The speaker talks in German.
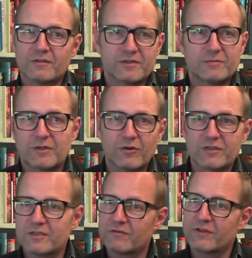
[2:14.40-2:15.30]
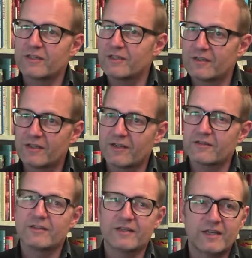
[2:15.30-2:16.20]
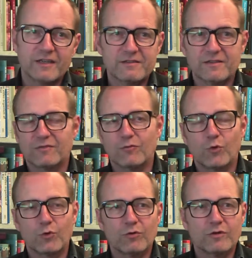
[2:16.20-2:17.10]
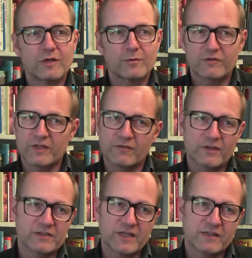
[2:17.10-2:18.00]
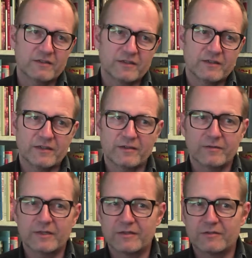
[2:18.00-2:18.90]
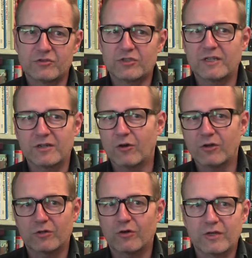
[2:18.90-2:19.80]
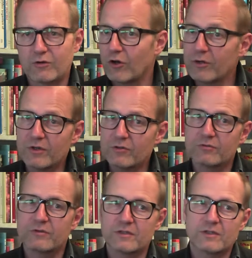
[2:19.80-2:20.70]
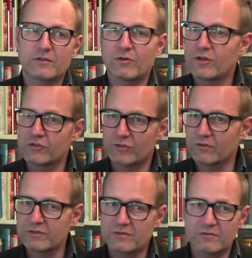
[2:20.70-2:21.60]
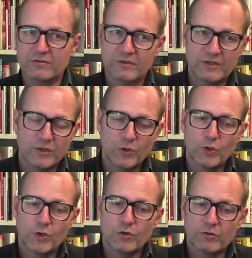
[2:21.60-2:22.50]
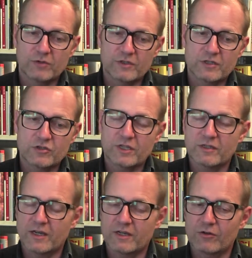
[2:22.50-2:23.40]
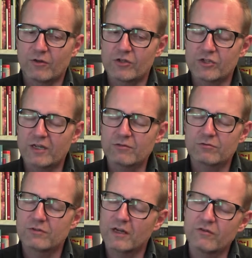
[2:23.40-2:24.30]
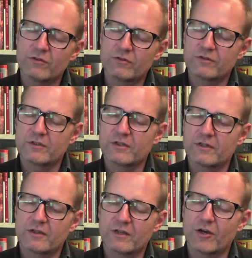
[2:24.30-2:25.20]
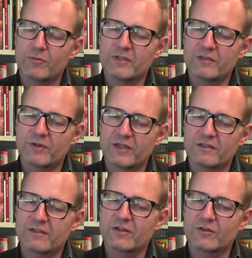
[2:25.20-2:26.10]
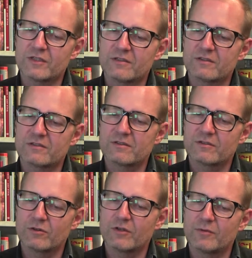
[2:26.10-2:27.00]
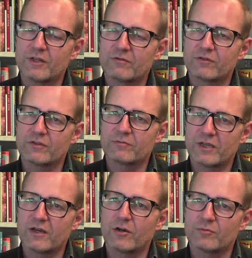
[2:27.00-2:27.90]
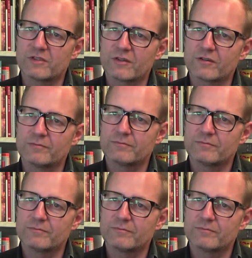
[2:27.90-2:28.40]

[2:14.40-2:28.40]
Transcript: es gibt Leute, die verlieren ihre Ateliers, ihre Wohnungen. Aber auf der anderen Seite äh, entstehen auch neue Räume und äh, neue Chancen und, und es entsteht eine neue Stadt. Und davon, äh, glaube ich, berichtet auch dieses tolle Bild von Pierre Haubensack.